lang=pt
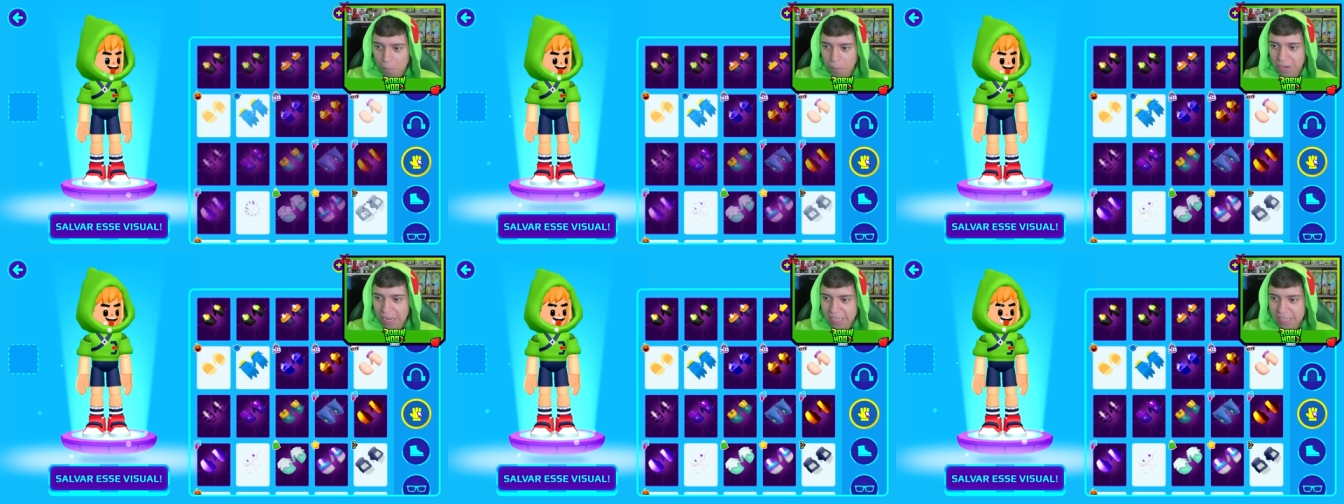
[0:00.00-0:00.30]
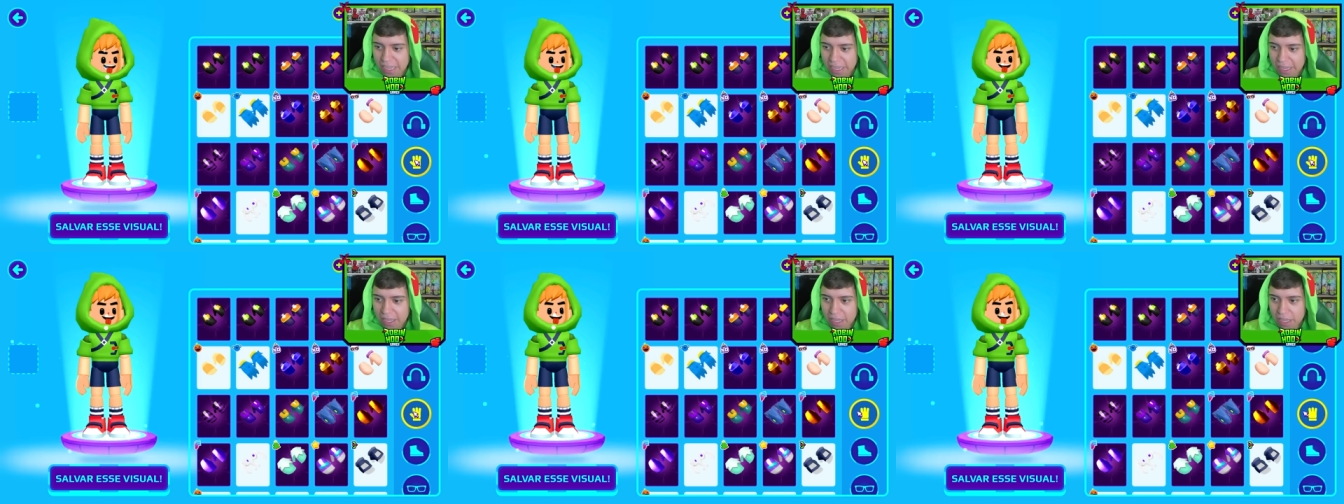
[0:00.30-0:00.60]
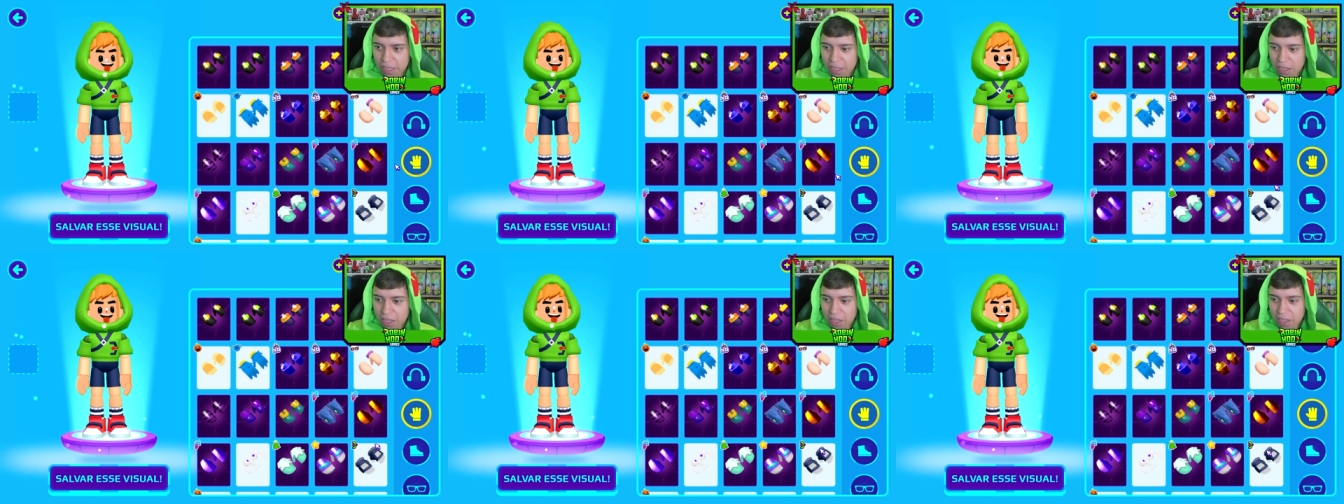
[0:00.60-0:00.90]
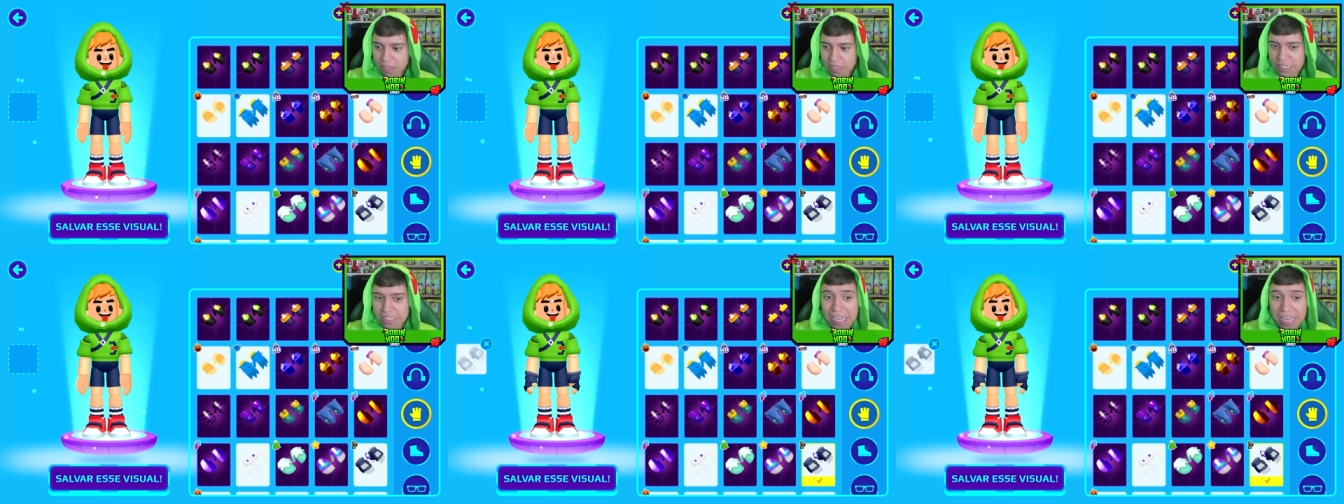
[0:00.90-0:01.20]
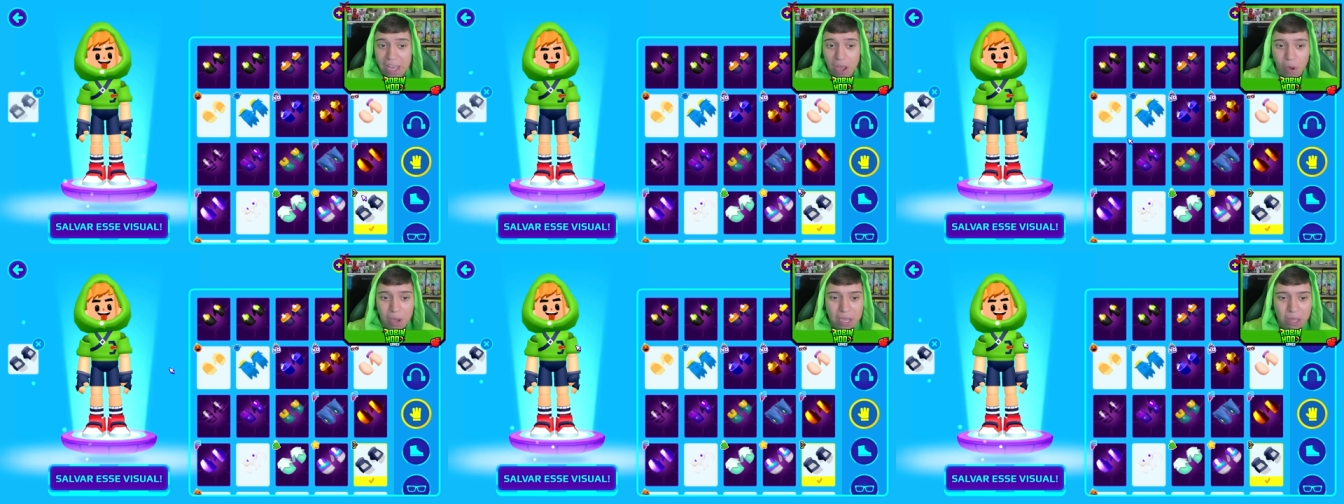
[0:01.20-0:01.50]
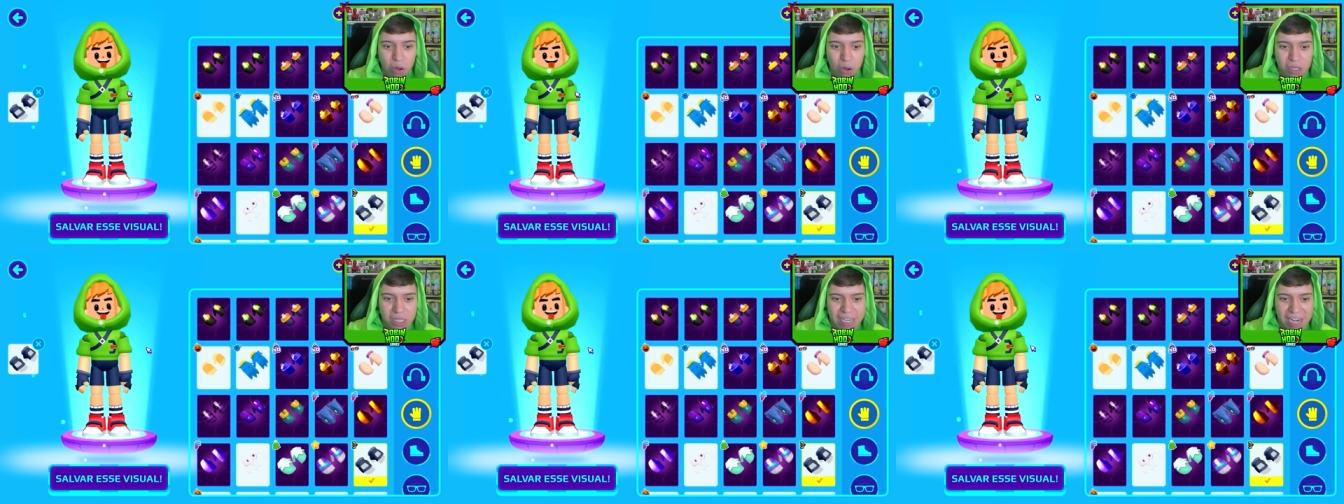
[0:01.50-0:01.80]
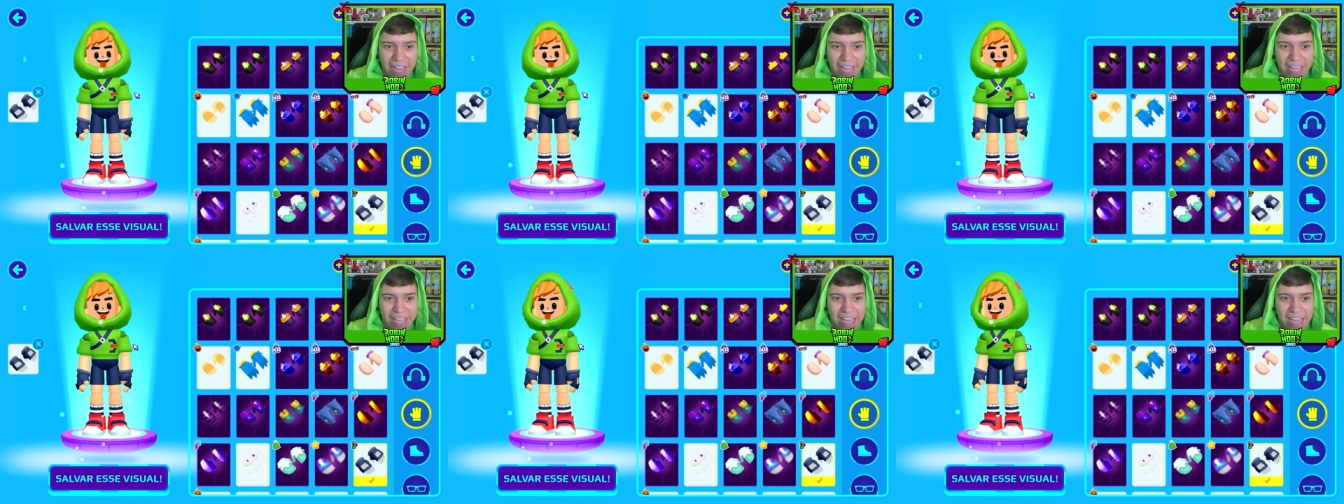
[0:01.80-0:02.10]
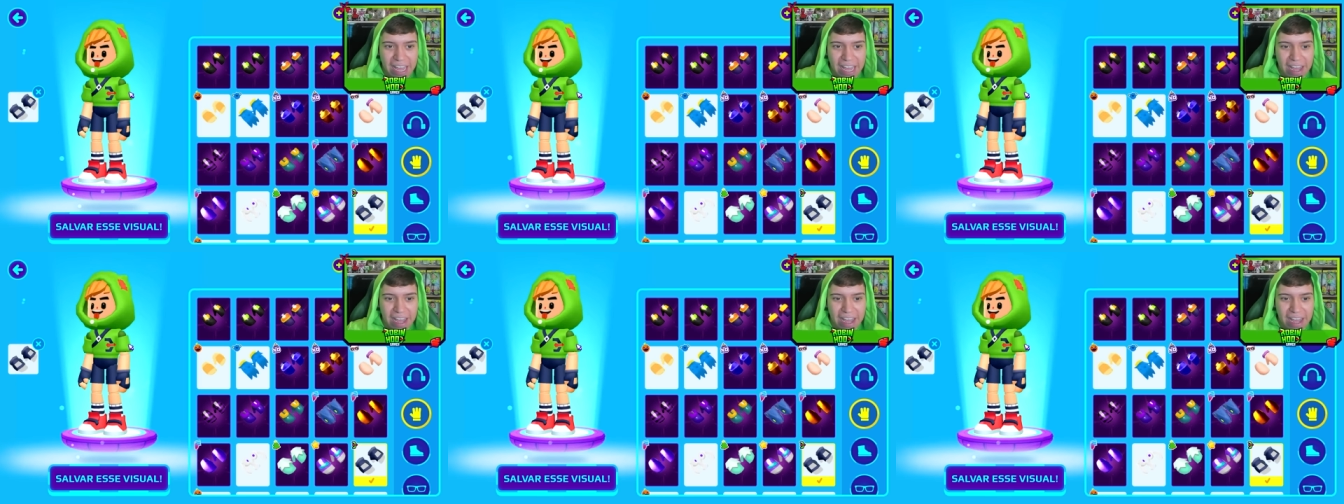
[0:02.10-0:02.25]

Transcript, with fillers: por aqui? Sim, eu encontrei!